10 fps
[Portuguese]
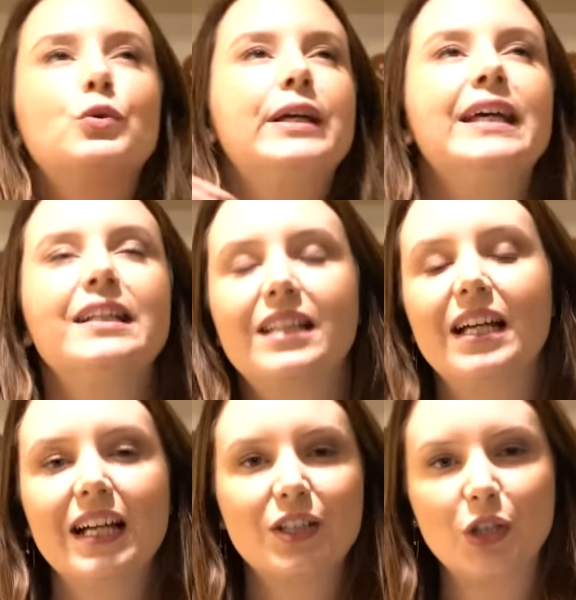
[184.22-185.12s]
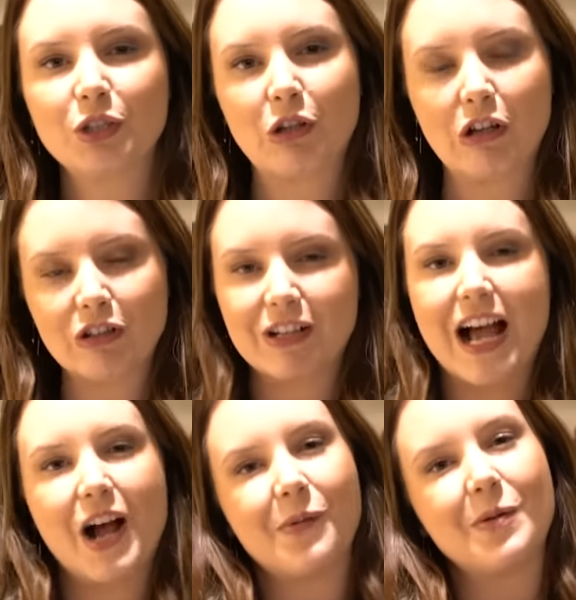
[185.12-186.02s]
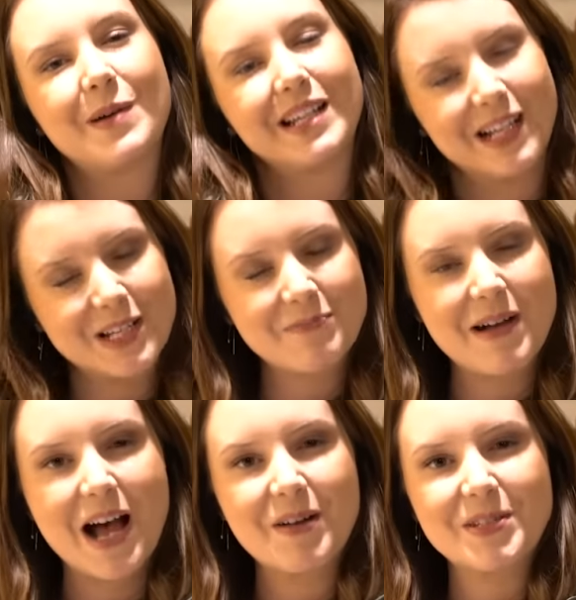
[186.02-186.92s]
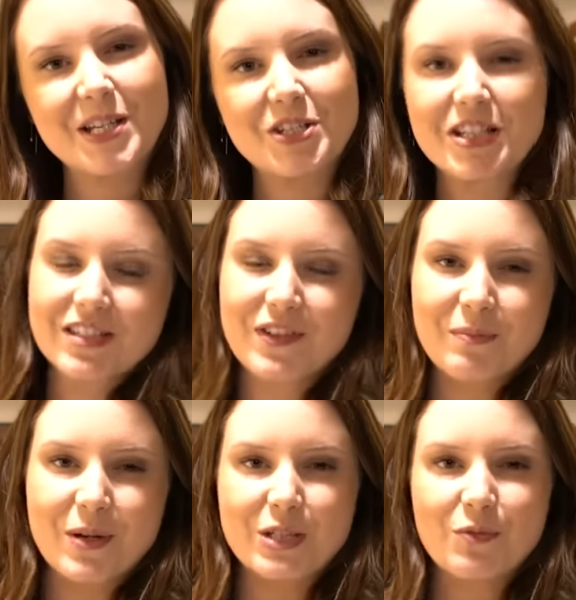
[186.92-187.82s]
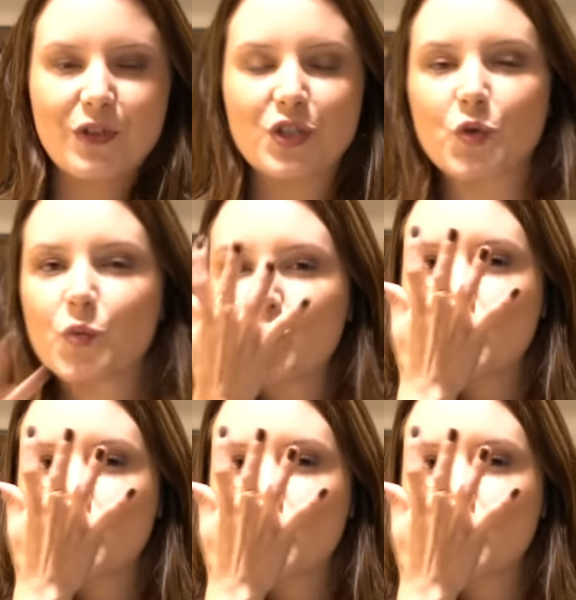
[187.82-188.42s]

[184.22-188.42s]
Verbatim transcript: Twitter, tô em todo lugar como Panela de Barros e a gente se vê no próximo vídeo.